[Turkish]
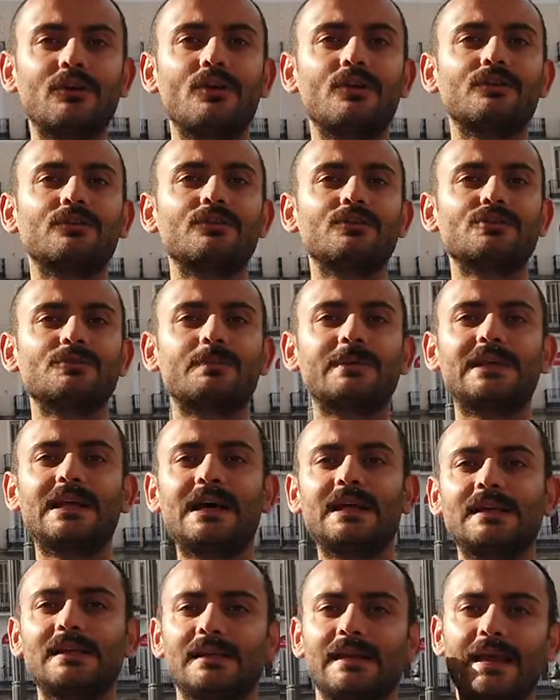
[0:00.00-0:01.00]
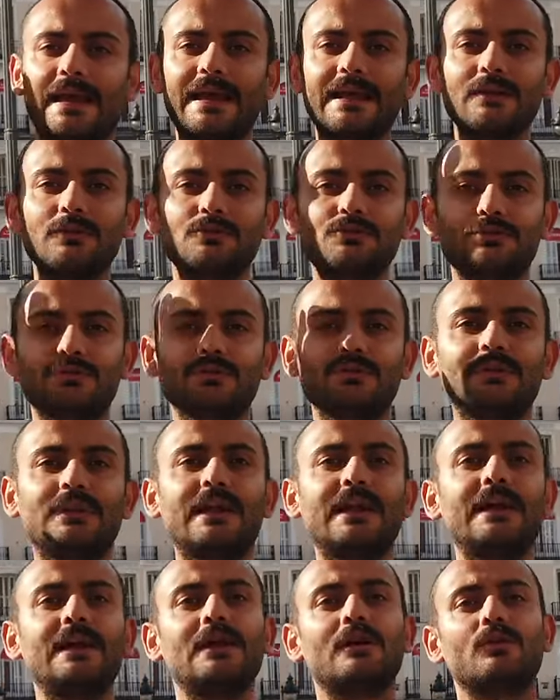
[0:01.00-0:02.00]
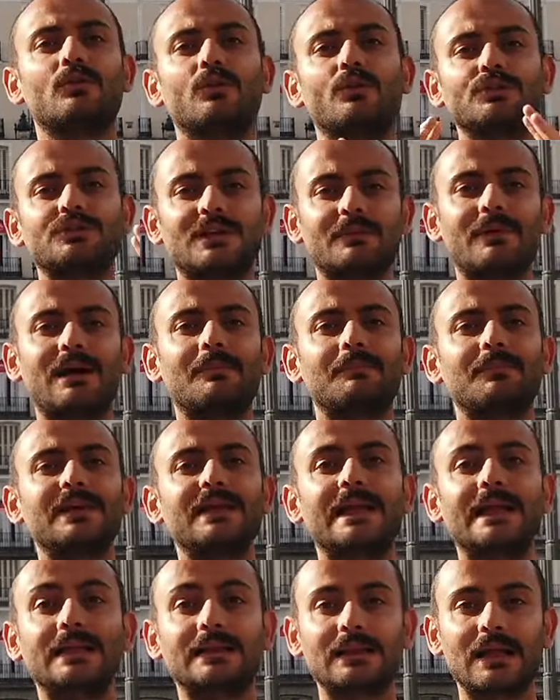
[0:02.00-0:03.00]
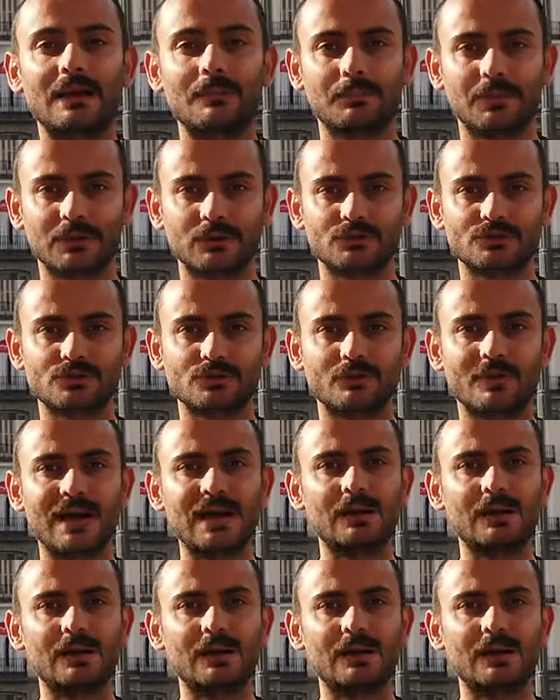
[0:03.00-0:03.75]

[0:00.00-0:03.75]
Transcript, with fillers: gördüğünüz binanın en üstünde kocaman bir reklam panosu